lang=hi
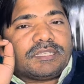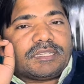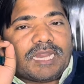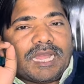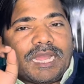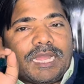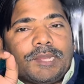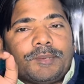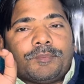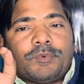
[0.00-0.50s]

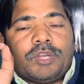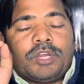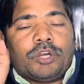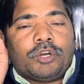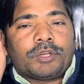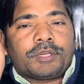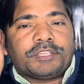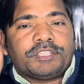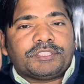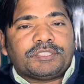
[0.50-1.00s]
नाम
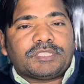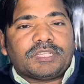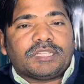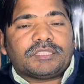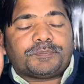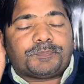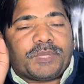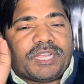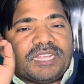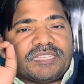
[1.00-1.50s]
और
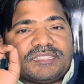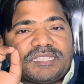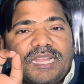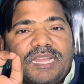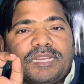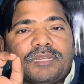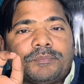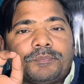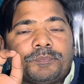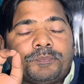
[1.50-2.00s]
इज्जत
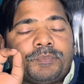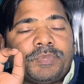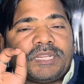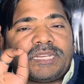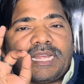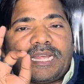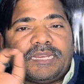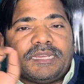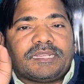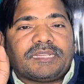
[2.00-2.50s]
पहचान
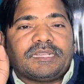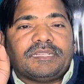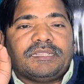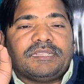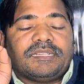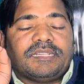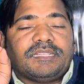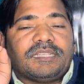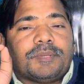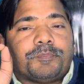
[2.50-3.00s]
बनाने के लिए
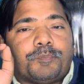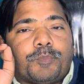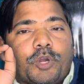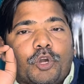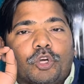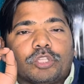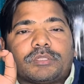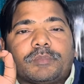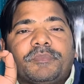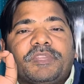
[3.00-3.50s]
नहीं है
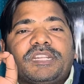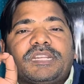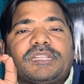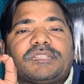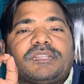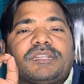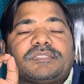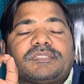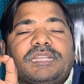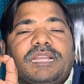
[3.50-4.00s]
बहुत मेहनत
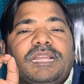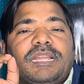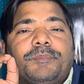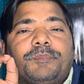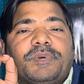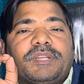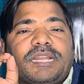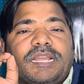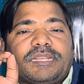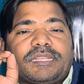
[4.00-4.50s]
लगता है
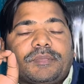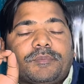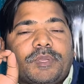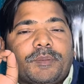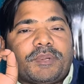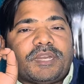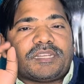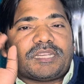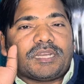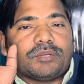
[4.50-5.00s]
बना के मैं
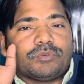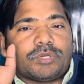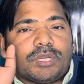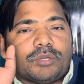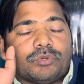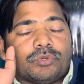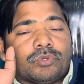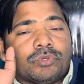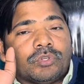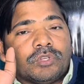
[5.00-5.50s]
बैठा हुआ
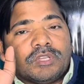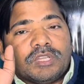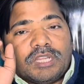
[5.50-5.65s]
हूं